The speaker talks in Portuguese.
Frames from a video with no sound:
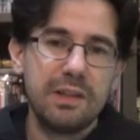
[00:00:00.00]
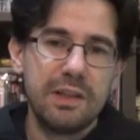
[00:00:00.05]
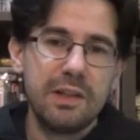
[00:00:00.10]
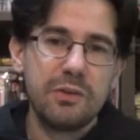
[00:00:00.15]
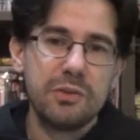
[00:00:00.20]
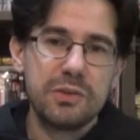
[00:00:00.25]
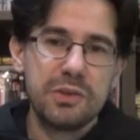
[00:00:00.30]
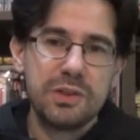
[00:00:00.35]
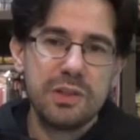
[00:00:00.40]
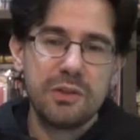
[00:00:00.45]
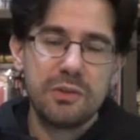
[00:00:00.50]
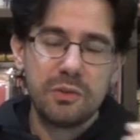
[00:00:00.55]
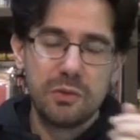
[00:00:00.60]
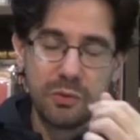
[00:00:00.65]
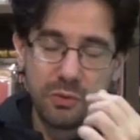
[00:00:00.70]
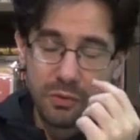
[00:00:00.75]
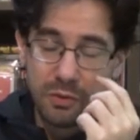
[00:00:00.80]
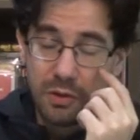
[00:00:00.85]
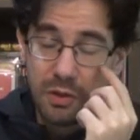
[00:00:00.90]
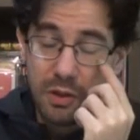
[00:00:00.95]
né, o
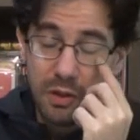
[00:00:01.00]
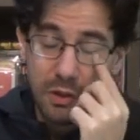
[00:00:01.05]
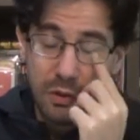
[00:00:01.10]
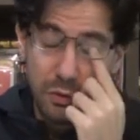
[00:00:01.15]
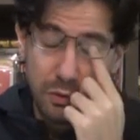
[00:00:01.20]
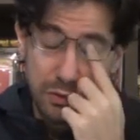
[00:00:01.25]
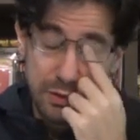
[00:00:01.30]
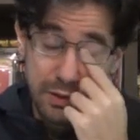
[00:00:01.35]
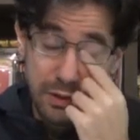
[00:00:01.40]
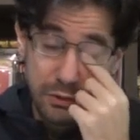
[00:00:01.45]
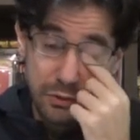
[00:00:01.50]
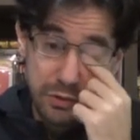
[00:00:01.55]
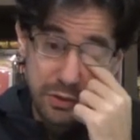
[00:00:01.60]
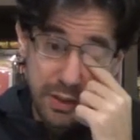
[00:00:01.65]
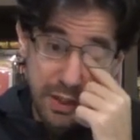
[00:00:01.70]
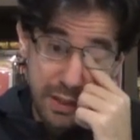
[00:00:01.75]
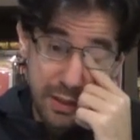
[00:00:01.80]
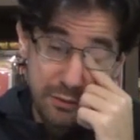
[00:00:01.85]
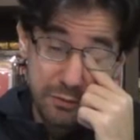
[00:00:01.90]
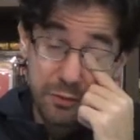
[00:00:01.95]
seu o seu
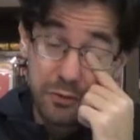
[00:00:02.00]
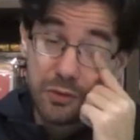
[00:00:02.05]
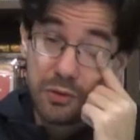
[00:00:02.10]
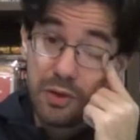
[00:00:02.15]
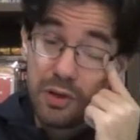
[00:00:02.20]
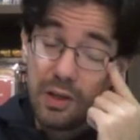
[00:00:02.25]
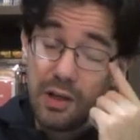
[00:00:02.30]
servo